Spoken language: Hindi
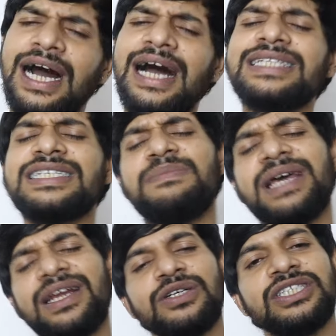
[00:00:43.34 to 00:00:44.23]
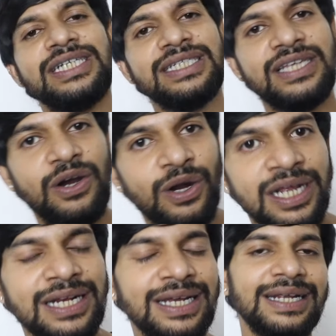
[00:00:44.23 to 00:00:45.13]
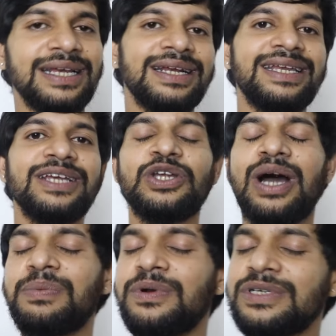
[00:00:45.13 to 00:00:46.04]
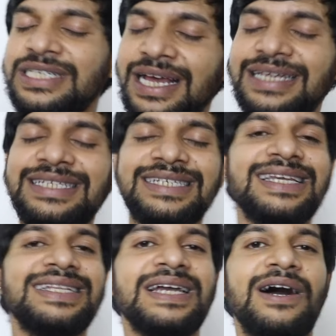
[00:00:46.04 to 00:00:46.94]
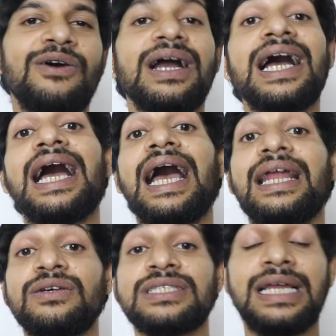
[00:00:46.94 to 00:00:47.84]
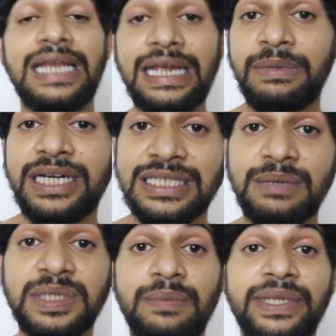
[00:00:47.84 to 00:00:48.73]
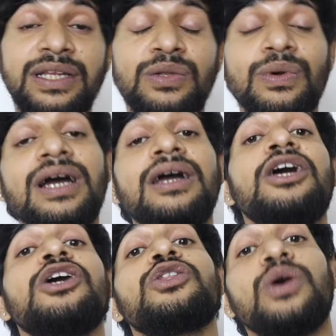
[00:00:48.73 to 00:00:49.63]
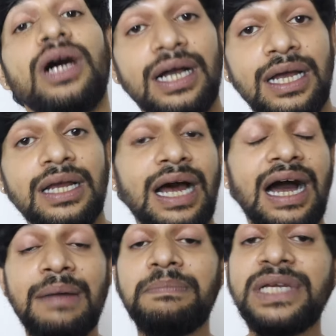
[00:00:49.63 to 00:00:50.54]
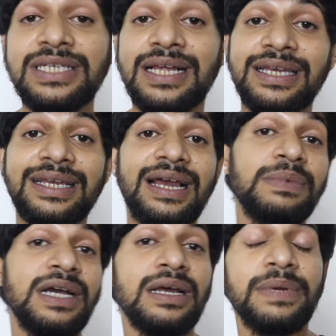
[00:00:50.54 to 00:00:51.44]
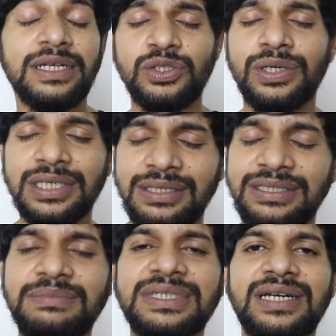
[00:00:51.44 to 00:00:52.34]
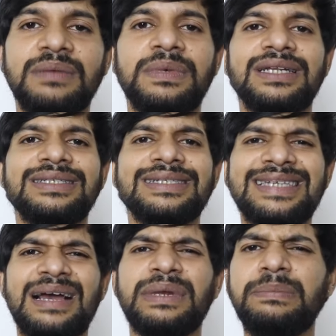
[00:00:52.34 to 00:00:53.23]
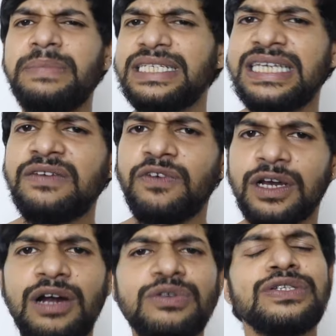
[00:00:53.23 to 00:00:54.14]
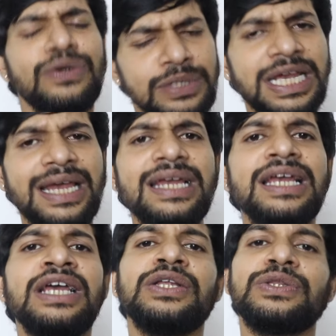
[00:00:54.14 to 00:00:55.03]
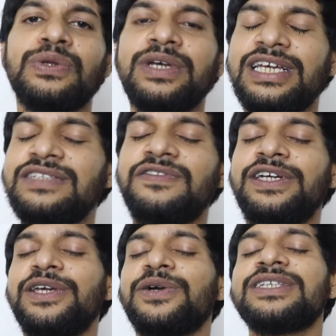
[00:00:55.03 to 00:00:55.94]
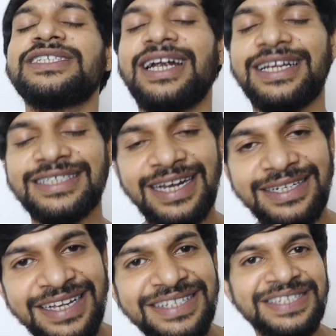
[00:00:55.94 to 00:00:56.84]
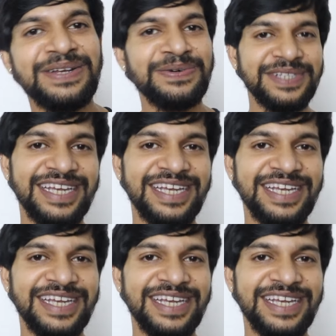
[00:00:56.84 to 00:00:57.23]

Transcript: आज मैंने कुछ चीज़ें ऑर्डर करके रखी है तो आपको सारी चीज़ें दिखाऊंगा एंड उसका लिंक भी डिस्क्रिप्शन में दे दूंगा तो अगर आप भी चाहते हैं कि आप घर पे एक छोटा सा जिम सेटअप करें जिससे आपके बेसिक वर्कआउट्स हो जाए तो इस वीडियो को स्टार्टिंग से एंड तक ज़रूर